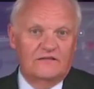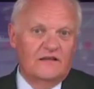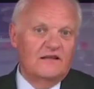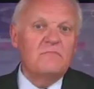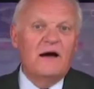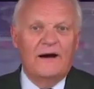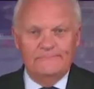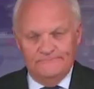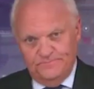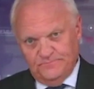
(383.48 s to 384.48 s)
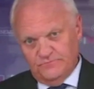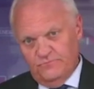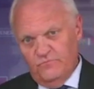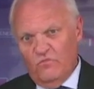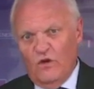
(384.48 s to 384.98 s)
débats
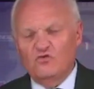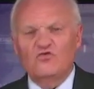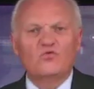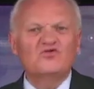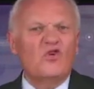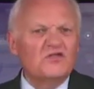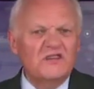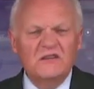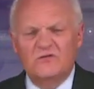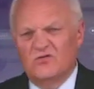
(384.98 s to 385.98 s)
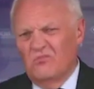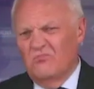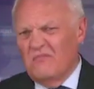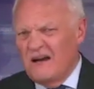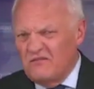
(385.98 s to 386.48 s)
sont sordides, sont
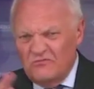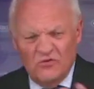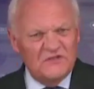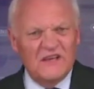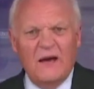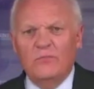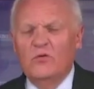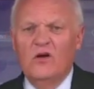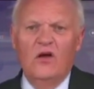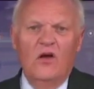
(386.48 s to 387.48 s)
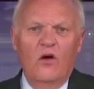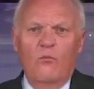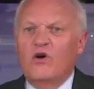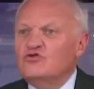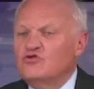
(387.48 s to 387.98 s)
mal nauséabonds.
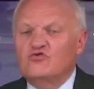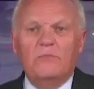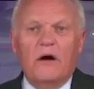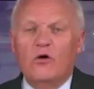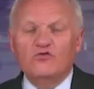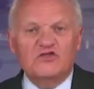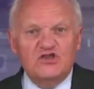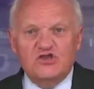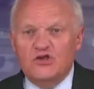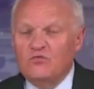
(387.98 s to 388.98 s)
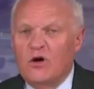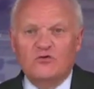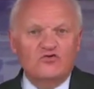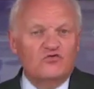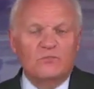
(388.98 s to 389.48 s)
Moi, je ne suis pas anti-chinois,
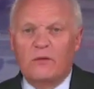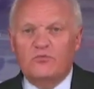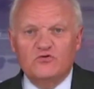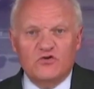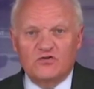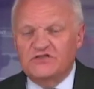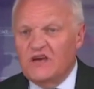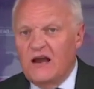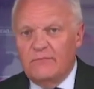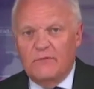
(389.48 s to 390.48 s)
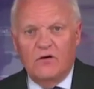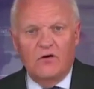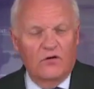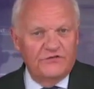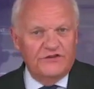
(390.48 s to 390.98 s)
je ne suis pas plus
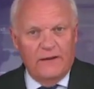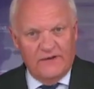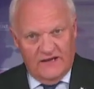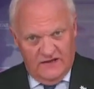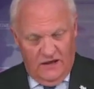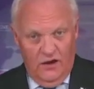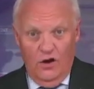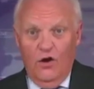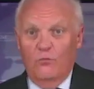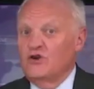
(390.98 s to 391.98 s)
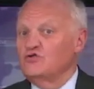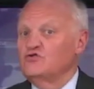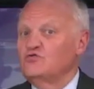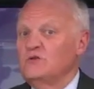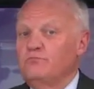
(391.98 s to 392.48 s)
anti-allemand, anti-américain. Moi, je
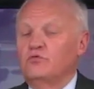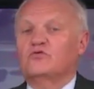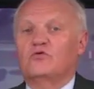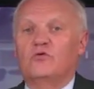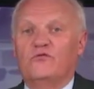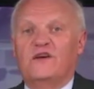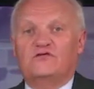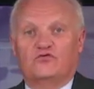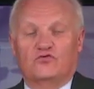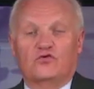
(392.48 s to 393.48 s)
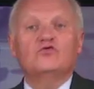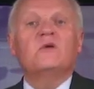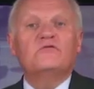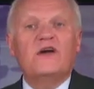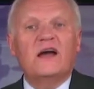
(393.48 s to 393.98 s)
suis pour que l'on fasse ce que
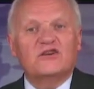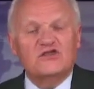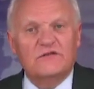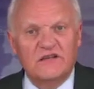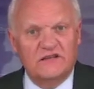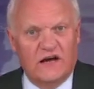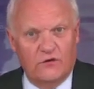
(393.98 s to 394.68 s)
doit faire un chef d'État en